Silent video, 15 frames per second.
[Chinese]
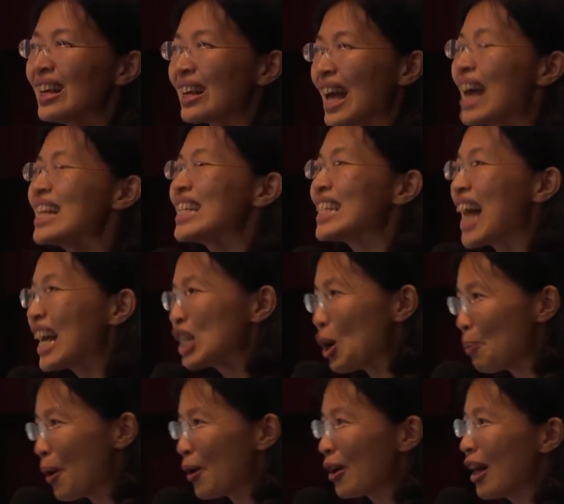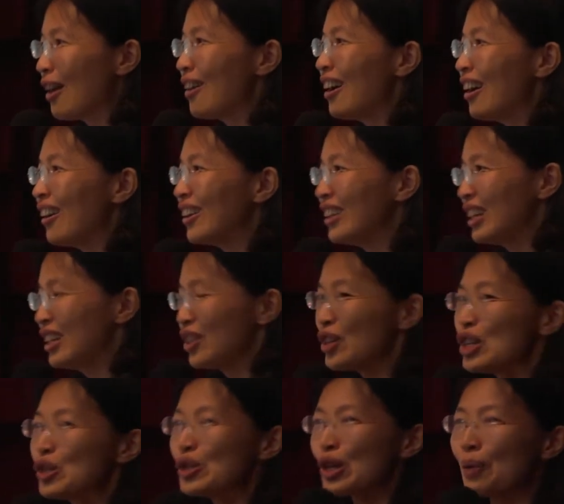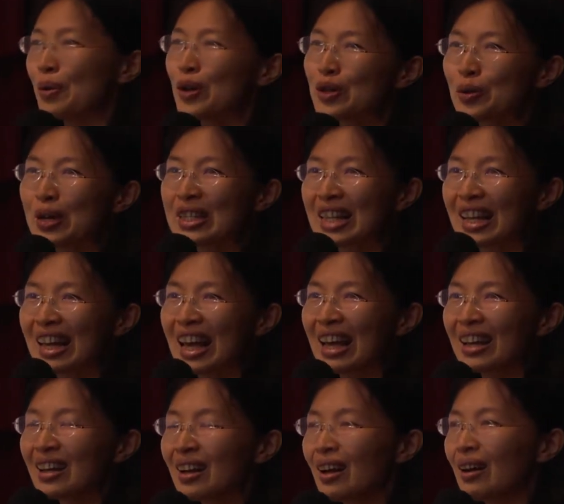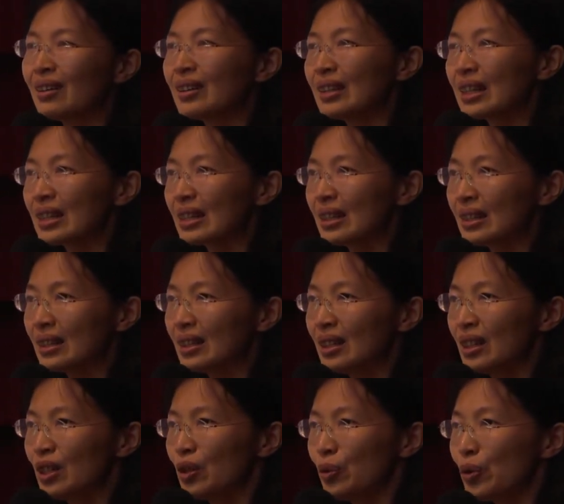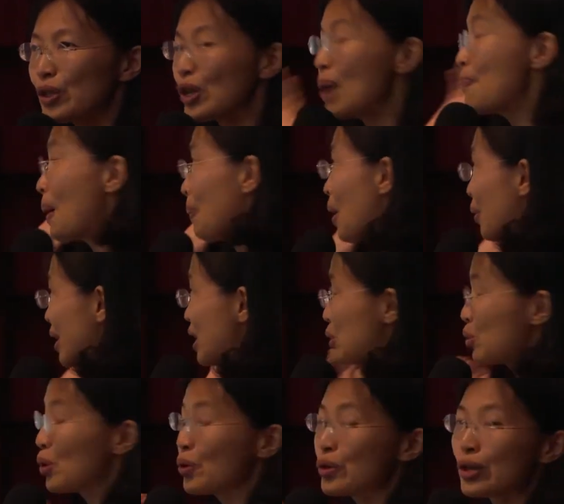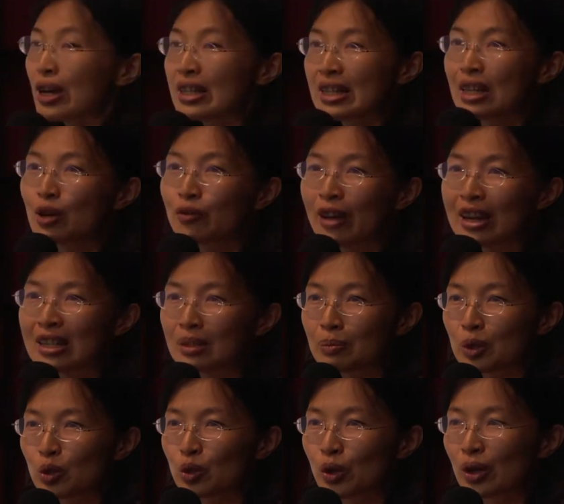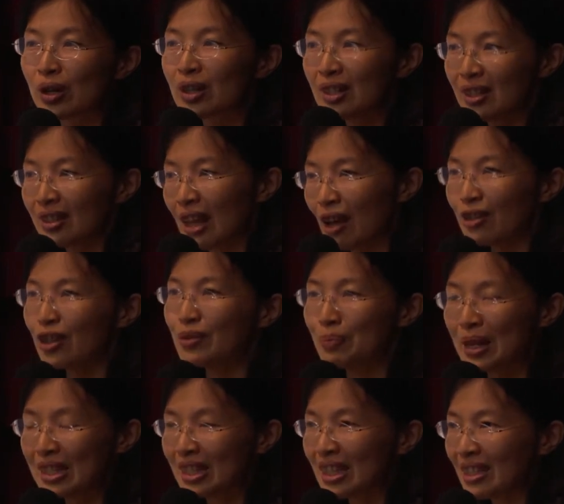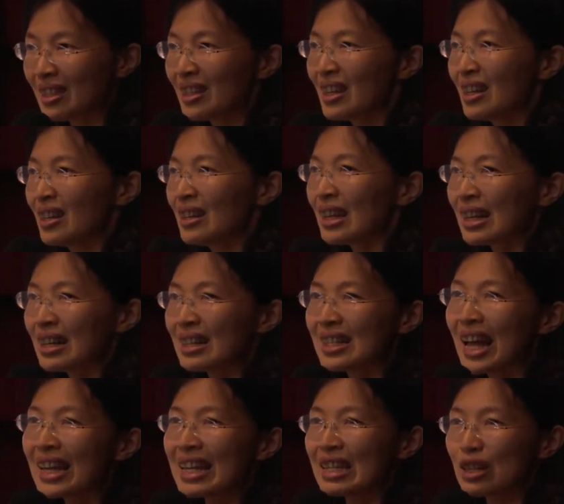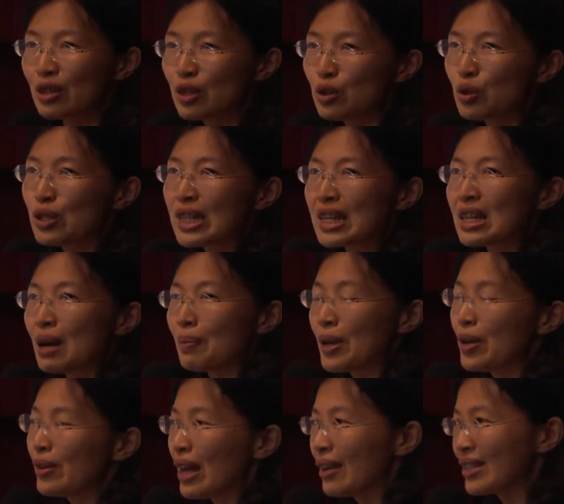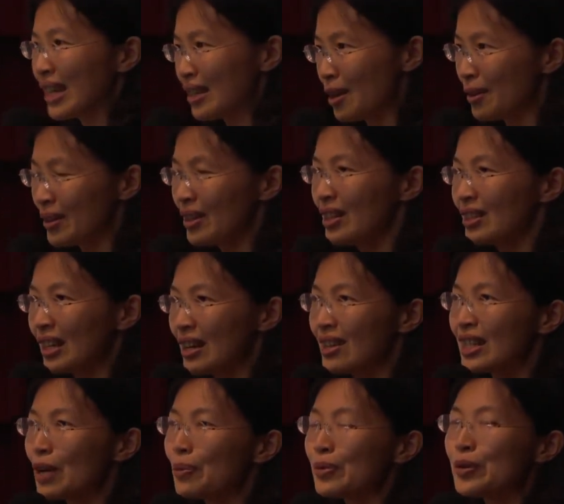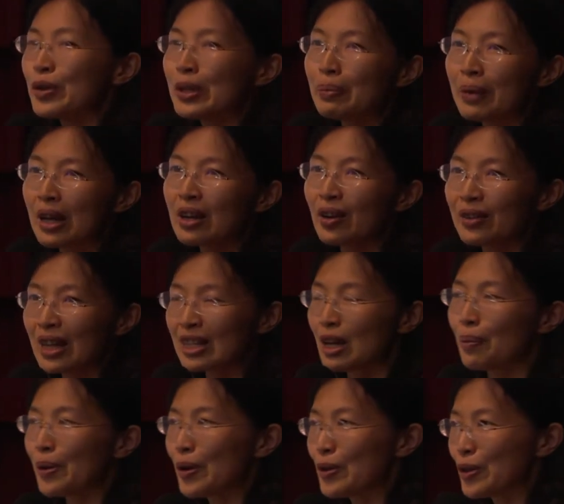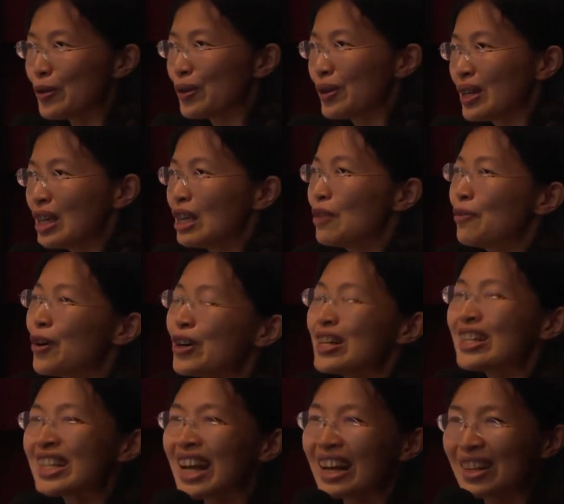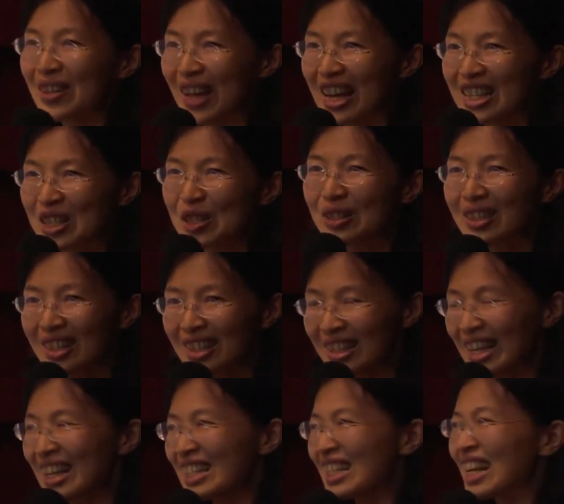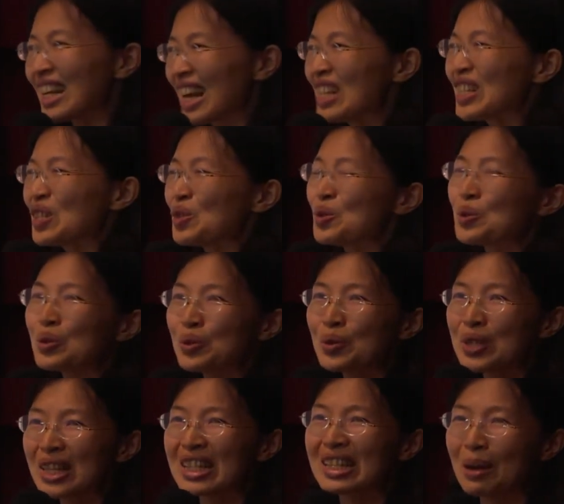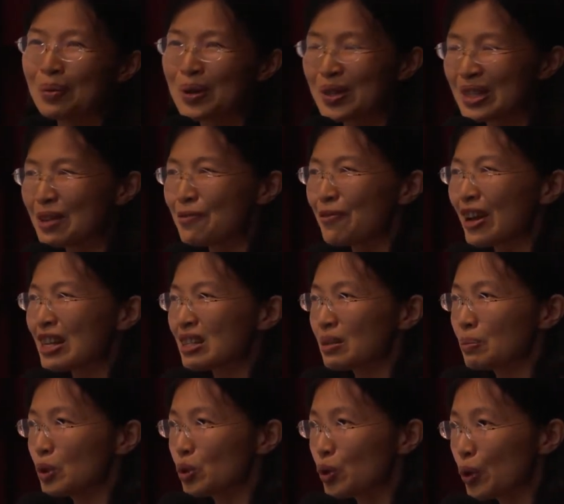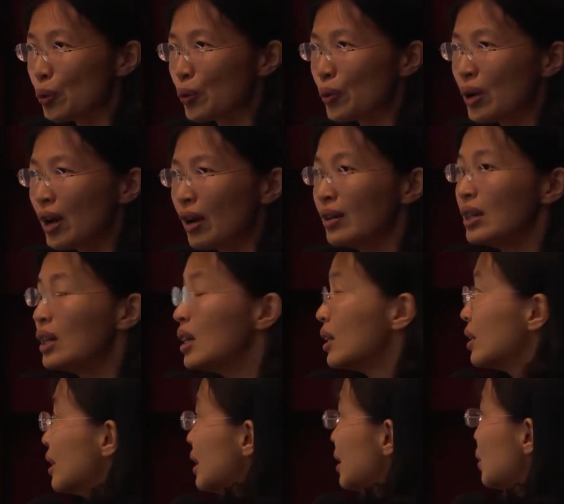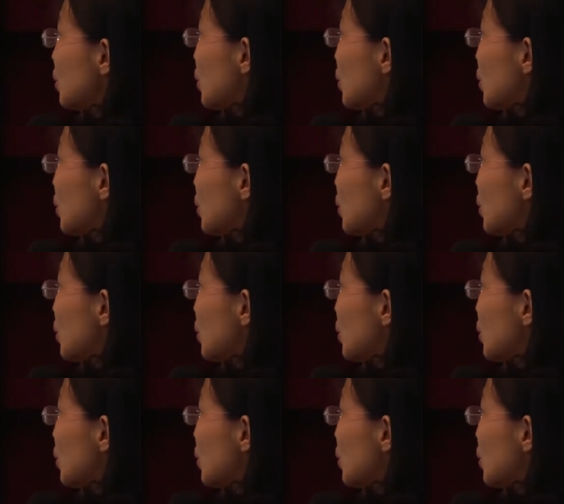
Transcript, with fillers: 开始打小报告哈，就一群小朋友就围上来哈，那个洛中安爸爸，我跟你说，洛中安今天又犯了什么错？然后就每次那个上演的就是去接小朋友，然后踩到踩到校门园的门口，那小朋友就一哄而上，然后开始。怎样怎样？开始说说这个小朋友今天犯了什么错误？哈，那